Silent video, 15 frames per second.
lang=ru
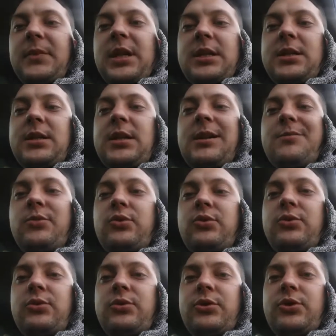Если
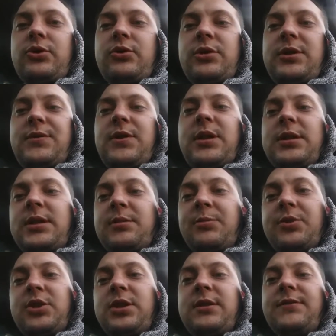кому что известно,
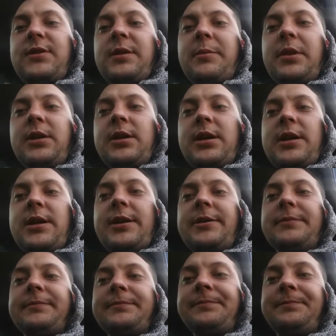пишите в комментариях.